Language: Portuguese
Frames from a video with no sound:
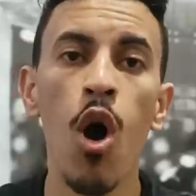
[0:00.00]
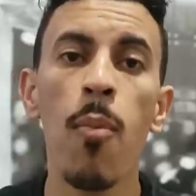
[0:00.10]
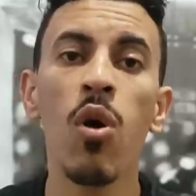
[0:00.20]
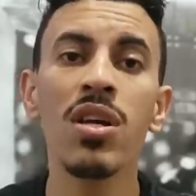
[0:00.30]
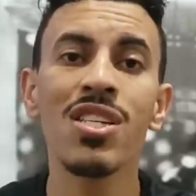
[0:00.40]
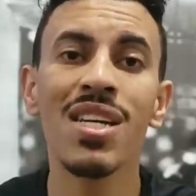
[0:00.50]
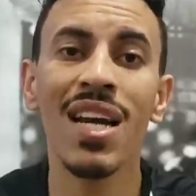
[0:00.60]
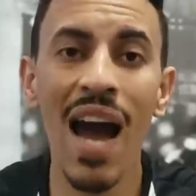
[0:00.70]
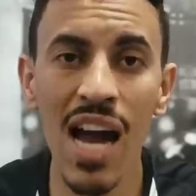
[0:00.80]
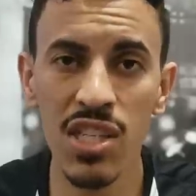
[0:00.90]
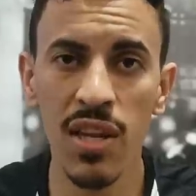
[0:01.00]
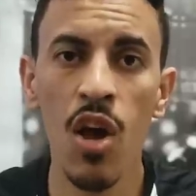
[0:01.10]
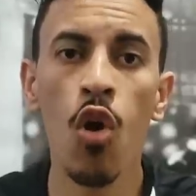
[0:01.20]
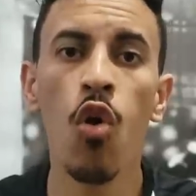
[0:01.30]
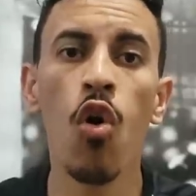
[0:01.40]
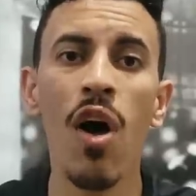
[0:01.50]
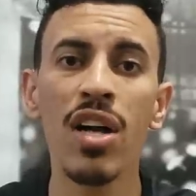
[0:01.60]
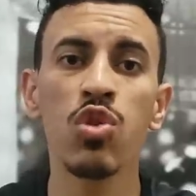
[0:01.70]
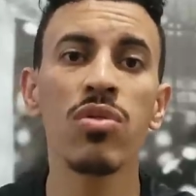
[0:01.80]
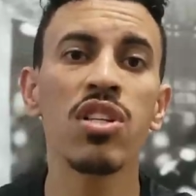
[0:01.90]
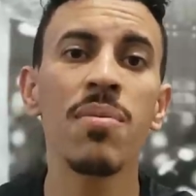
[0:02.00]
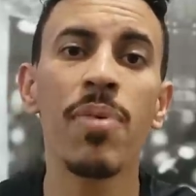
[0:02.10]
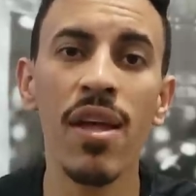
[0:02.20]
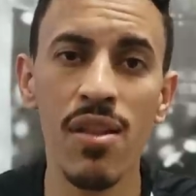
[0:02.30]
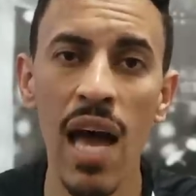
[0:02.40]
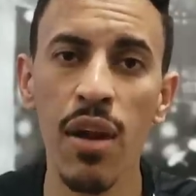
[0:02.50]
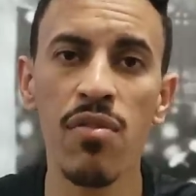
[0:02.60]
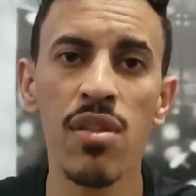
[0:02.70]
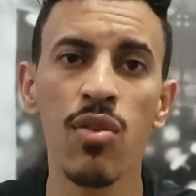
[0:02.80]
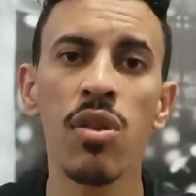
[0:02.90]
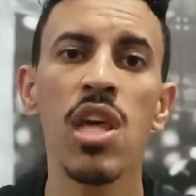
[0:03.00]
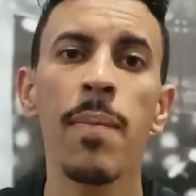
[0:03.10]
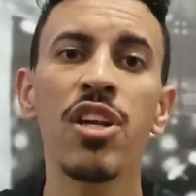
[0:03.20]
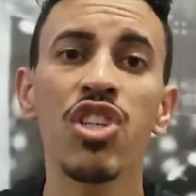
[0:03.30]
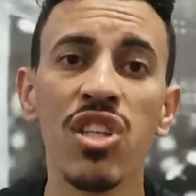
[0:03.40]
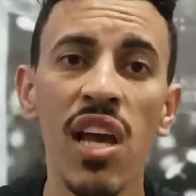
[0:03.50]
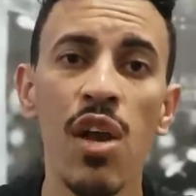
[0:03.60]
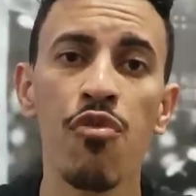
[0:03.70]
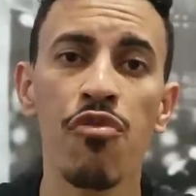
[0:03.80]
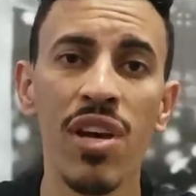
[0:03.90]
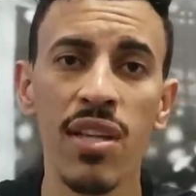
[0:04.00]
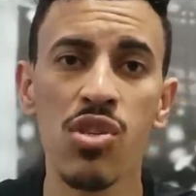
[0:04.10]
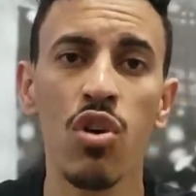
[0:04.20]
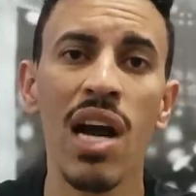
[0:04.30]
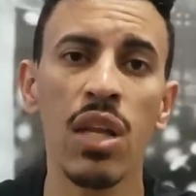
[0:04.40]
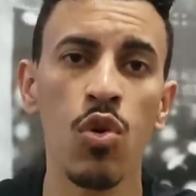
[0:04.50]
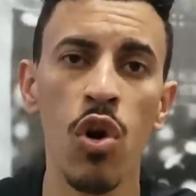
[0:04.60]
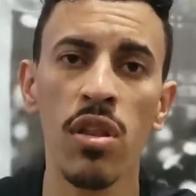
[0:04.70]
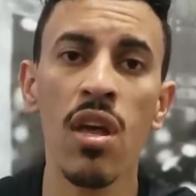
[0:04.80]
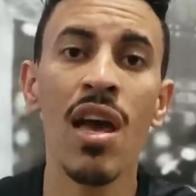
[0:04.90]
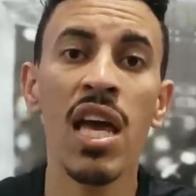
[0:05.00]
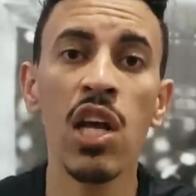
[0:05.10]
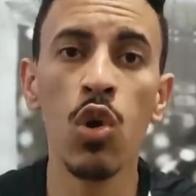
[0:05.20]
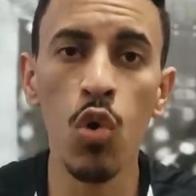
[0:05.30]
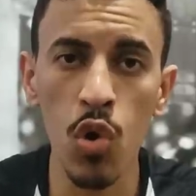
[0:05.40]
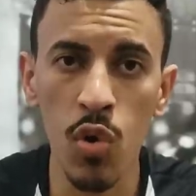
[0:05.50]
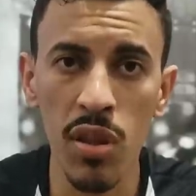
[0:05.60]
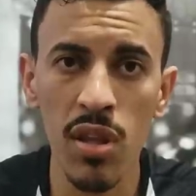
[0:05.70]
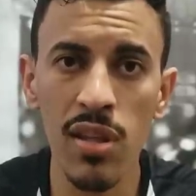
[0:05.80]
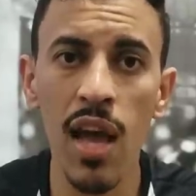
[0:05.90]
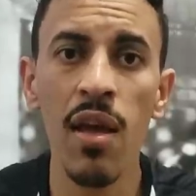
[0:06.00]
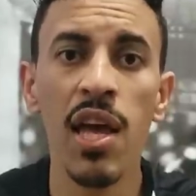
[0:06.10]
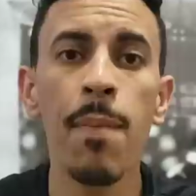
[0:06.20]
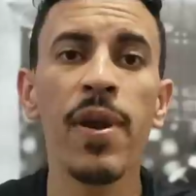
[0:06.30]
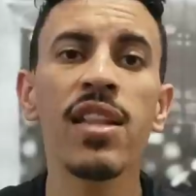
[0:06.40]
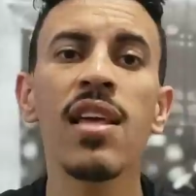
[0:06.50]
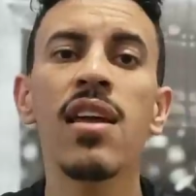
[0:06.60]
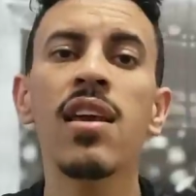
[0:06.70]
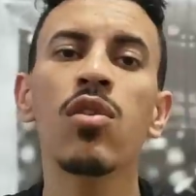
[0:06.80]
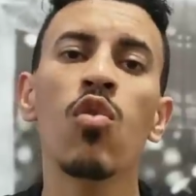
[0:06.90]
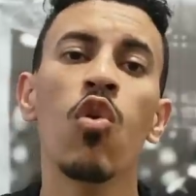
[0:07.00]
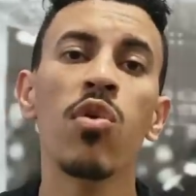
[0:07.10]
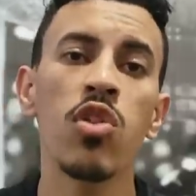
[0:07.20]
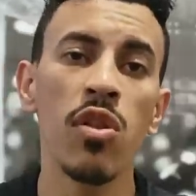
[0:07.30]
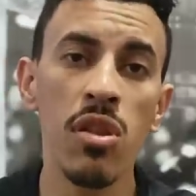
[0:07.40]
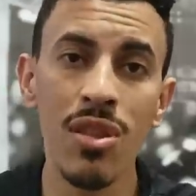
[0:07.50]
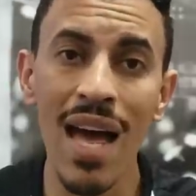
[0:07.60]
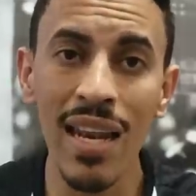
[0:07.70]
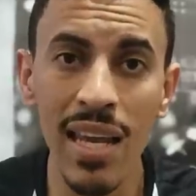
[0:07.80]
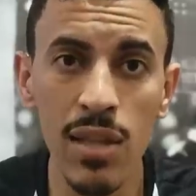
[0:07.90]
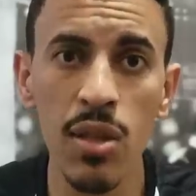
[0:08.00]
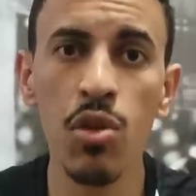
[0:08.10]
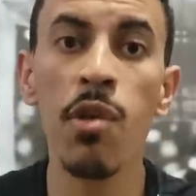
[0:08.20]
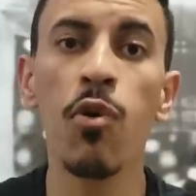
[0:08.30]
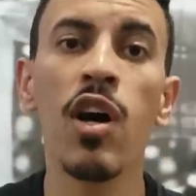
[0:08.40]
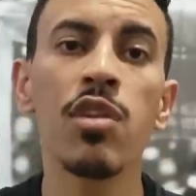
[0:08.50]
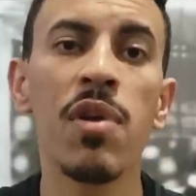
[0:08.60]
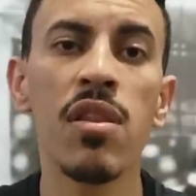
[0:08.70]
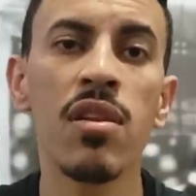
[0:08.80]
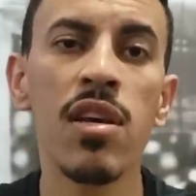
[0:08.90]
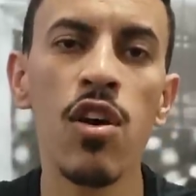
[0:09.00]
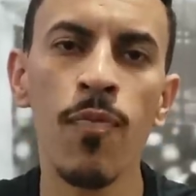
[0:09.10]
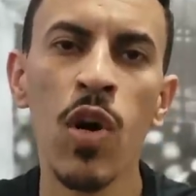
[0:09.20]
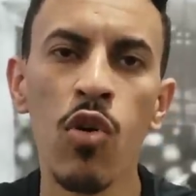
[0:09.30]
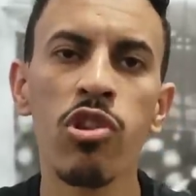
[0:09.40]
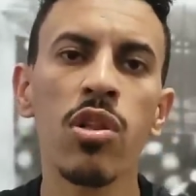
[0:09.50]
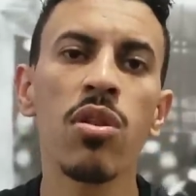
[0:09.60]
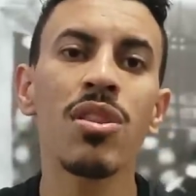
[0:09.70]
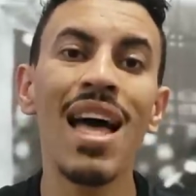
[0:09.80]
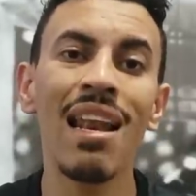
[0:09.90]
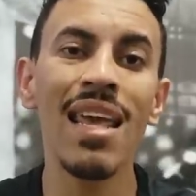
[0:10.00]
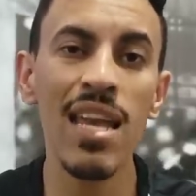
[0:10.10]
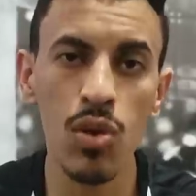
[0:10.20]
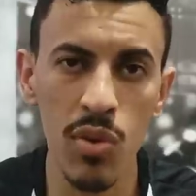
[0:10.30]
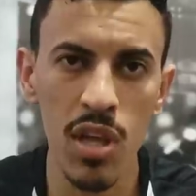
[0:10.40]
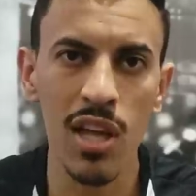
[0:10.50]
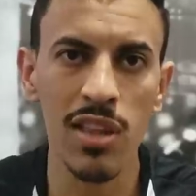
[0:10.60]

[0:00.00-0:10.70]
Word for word: por politicagem, com a ajuda de empresários, visando sempre dinheiro, venda de jogadores e lucros, né? E preterindo os nossos talentos do Campeonato Brasileiro, os nossos talentos